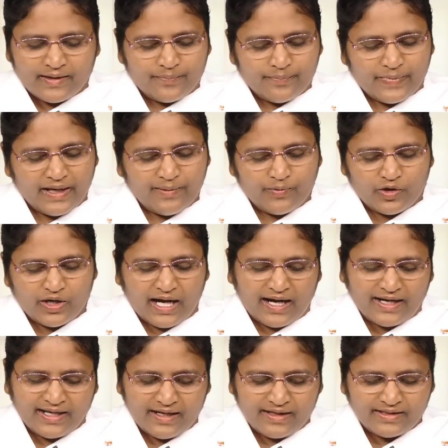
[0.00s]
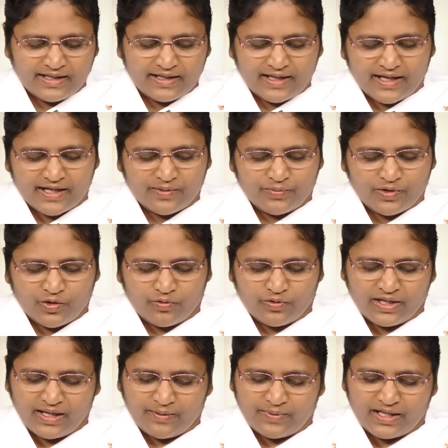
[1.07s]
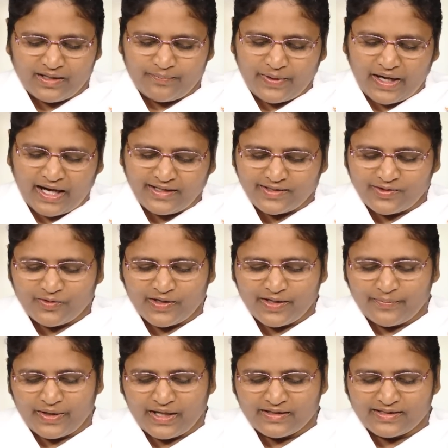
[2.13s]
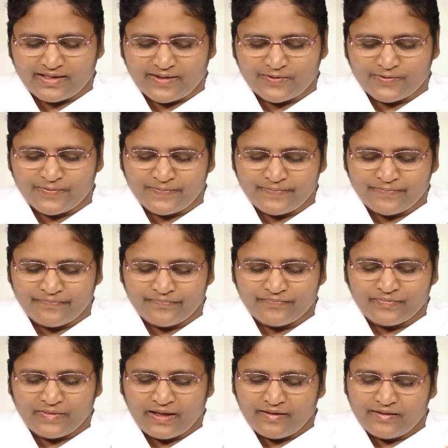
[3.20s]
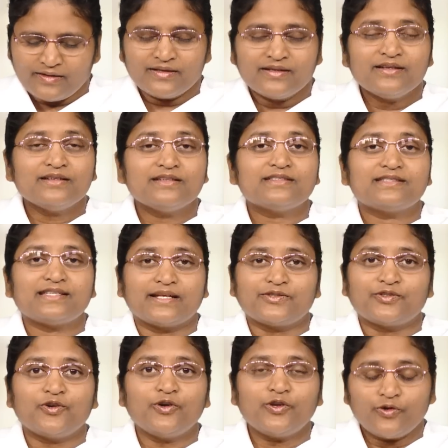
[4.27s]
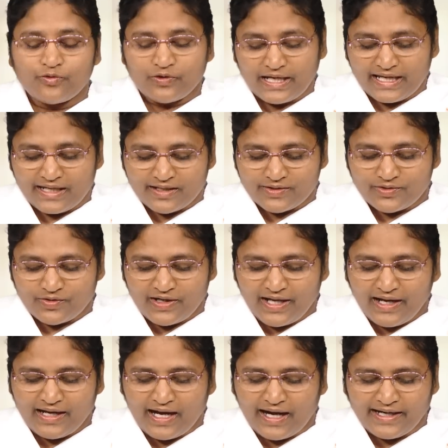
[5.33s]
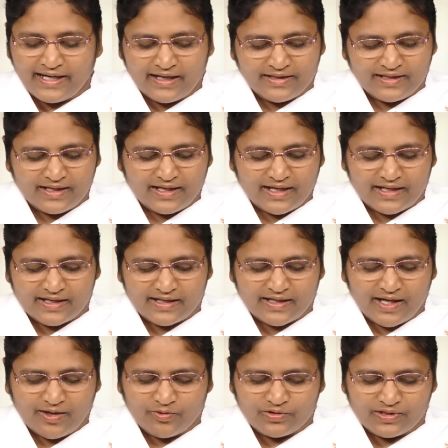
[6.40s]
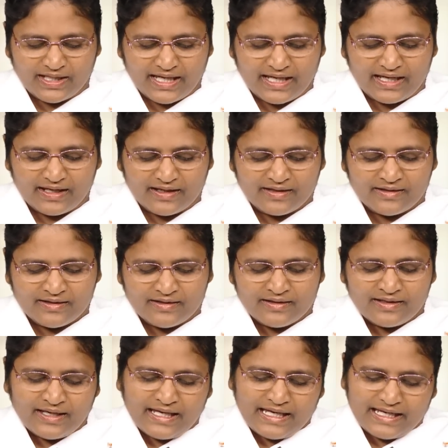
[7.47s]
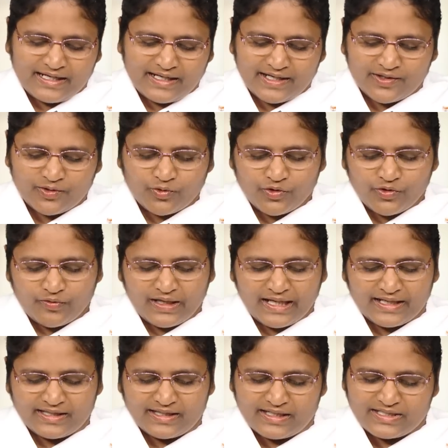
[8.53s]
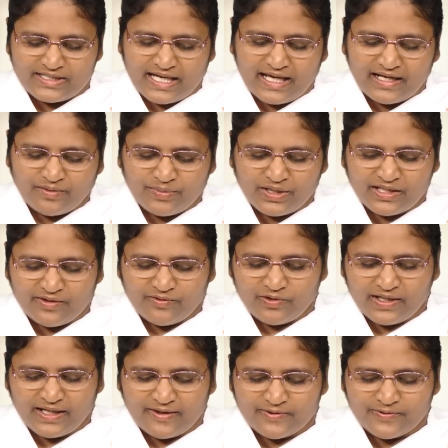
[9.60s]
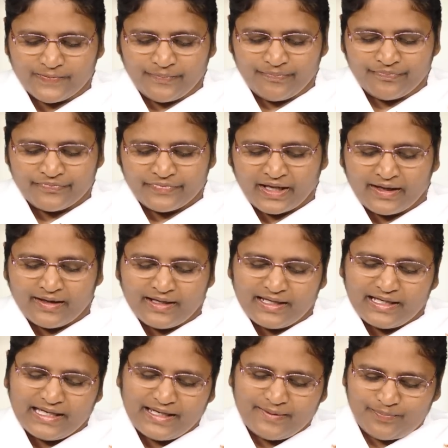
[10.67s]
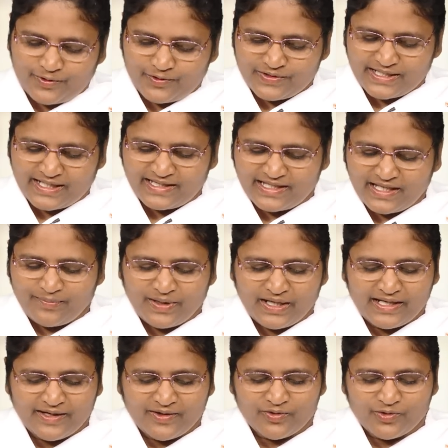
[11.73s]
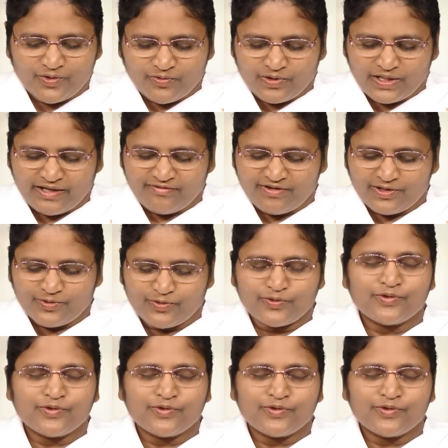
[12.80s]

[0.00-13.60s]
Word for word: మేము గాఢాంధకారంలో ఉన్నామని పాట కూడా పాడతారు సద్గురువు లేనందున గాఢాంధకారంగా ఉంది ఇక్కడ గురువులైతే చాలామంది ఉన్నారు ఇప్పుడు సత్యమైన గురువు ఎవరు